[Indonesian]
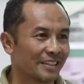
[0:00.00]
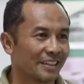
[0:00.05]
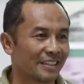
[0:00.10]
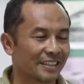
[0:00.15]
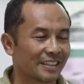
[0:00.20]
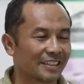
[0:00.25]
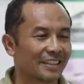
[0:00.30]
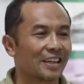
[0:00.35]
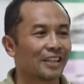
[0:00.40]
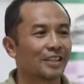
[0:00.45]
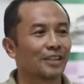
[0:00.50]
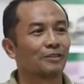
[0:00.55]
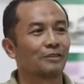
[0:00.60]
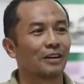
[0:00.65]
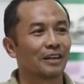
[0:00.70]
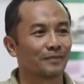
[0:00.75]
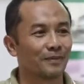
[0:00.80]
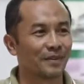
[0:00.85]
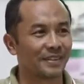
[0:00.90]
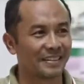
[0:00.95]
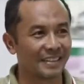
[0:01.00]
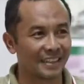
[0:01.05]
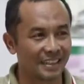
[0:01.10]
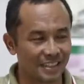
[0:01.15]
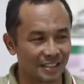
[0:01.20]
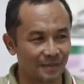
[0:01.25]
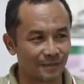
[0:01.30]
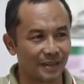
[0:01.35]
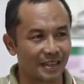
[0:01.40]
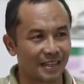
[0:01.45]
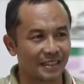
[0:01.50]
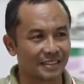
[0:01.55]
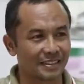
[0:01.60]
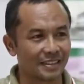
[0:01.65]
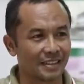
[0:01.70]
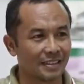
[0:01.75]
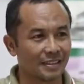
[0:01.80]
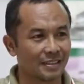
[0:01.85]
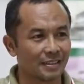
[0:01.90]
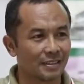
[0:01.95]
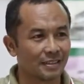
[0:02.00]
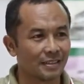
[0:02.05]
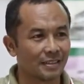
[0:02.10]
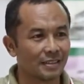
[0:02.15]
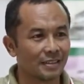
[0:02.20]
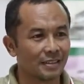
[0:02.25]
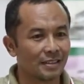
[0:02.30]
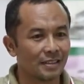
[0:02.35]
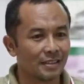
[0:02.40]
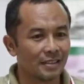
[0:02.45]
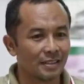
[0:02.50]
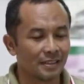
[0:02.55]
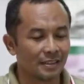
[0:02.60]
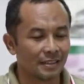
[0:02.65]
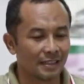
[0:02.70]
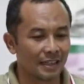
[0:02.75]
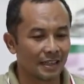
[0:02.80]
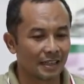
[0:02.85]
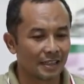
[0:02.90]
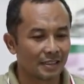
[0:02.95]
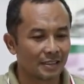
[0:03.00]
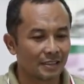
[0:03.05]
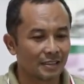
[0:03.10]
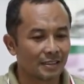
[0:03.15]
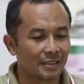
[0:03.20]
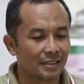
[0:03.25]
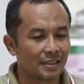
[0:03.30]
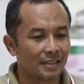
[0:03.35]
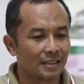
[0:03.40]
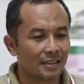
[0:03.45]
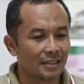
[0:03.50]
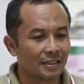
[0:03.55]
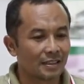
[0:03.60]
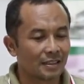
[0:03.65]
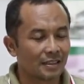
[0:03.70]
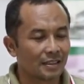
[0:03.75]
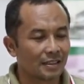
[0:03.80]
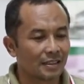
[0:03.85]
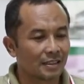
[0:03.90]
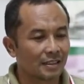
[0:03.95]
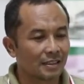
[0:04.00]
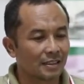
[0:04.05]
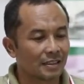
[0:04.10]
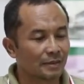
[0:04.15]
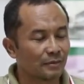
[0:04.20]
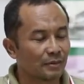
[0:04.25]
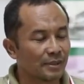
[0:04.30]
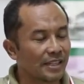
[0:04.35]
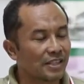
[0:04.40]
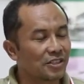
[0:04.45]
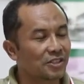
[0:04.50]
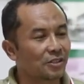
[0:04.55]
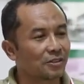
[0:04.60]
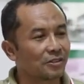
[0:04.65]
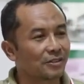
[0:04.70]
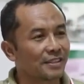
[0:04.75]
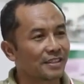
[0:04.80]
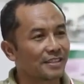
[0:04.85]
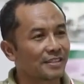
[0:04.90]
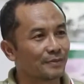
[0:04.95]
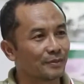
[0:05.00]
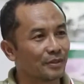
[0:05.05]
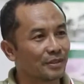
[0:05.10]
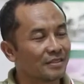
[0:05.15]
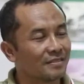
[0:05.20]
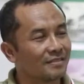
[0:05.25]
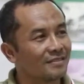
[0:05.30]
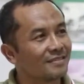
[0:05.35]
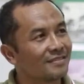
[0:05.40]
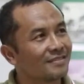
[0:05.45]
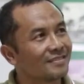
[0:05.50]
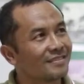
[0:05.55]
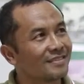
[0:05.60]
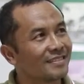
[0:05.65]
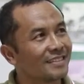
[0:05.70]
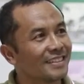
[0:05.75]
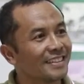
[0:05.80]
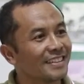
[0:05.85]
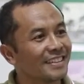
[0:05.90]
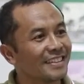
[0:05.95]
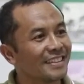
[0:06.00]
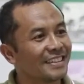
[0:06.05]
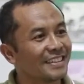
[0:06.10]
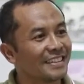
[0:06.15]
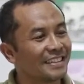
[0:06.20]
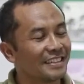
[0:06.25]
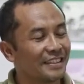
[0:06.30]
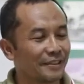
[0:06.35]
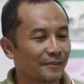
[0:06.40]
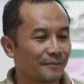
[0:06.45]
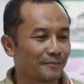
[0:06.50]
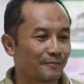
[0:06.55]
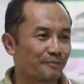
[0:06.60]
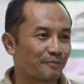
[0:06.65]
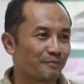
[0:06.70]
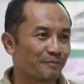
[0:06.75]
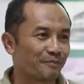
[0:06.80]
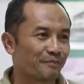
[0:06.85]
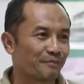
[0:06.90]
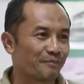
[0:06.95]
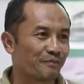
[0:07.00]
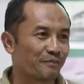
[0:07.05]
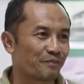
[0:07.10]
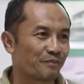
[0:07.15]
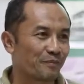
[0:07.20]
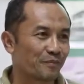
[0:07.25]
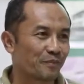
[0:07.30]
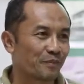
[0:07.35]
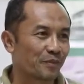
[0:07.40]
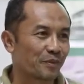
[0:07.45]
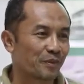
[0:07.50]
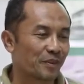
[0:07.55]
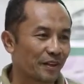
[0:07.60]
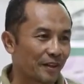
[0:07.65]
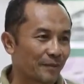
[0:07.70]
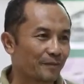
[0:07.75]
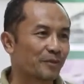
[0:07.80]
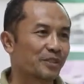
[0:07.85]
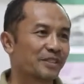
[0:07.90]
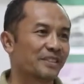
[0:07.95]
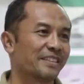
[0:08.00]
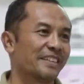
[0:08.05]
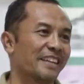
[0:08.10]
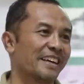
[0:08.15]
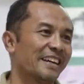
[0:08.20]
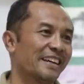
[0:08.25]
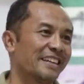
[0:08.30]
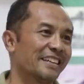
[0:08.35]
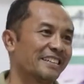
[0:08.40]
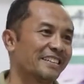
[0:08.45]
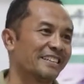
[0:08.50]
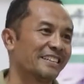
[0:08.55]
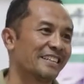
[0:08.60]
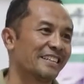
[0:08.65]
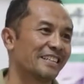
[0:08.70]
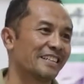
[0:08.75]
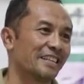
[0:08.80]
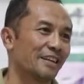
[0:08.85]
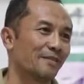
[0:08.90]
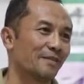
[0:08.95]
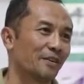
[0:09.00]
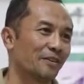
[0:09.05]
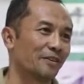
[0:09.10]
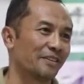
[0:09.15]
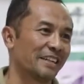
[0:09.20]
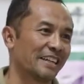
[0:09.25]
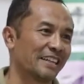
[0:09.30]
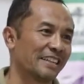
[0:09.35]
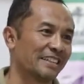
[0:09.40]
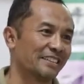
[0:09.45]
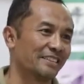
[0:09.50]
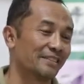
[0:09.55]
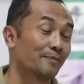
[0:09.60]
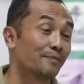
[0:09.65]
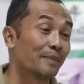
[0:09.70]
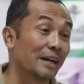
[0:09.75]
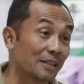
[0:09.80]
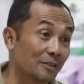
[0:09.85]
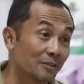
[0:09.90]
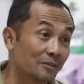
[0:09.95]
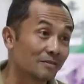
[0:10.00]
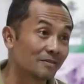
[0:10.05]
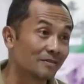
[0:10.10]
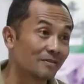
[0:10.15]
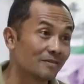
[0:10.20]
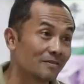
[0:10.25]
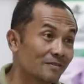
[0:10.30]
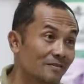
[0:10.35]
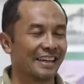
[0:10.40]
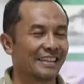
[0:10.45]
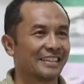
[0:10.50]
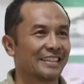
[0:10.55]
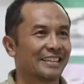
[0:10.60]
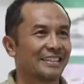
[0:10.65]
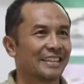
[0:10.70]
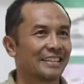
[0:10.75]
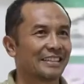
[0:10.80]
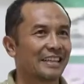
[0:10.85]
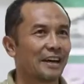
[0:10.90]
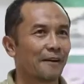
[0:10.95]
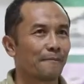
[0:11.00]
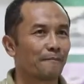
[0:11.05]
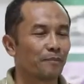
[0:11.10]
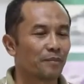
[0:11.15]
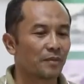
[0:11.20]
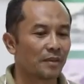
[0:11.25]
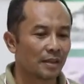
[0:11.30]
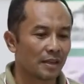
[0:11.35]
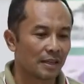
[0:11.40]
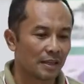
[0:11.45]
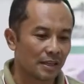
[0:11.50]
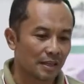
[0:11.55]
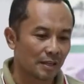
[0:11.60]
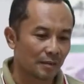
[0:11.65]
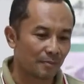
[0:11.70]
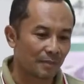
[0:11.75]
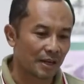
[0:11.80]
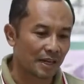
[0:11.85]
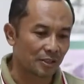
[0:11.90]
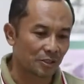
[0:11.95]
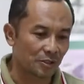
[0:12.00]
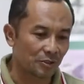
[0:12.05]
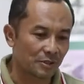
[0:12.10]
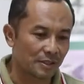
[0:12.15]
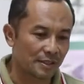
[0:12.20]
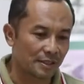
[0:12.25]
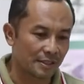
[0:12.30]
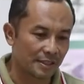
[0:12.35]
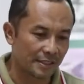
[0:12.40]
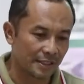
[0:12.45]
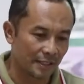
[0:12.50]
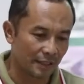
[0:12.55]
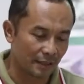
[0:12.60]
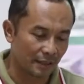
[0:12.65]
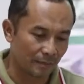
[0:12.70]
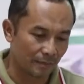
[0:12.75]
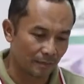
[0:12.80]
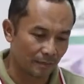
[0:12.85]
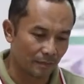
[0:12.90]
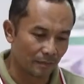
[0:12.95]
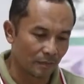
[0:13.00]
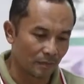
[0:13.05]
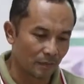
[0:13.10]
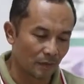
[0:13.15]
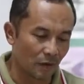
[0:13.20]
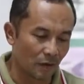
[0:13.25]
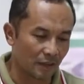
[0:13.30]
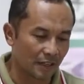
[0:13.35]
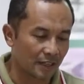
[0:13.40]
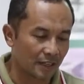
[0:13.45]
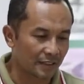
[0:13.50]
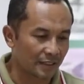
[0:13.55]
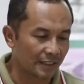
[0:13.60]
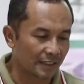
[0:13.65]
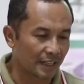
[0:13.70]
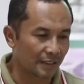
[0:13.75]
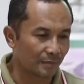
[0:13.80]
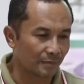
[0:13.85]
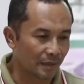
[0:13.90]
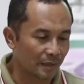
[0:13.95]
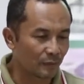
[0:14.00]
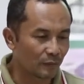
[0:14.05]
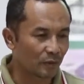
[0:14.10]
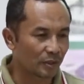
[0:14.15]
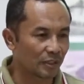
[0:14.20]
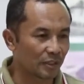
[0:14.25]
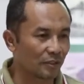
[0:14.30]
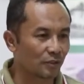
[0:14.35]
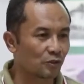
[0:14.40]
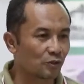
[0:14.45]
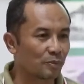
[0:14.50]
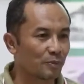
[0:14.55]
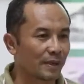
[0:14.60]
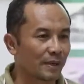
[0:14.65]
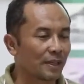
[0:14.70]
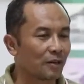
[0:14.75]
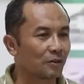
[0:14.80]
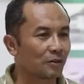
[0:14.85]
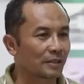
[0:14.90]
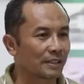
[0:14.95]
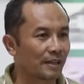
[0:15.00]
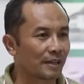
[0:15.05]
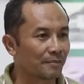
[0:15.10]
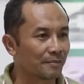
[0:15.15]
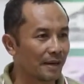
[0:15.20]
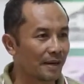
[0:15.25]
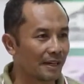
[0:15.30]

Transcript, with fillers: dengan kata Allah Akbar dengan semangatnya nah kemudian corong tersebut direbut lah sama orang Bandung. Nah, ternyata maksud si orang yang merebut itu supaya orang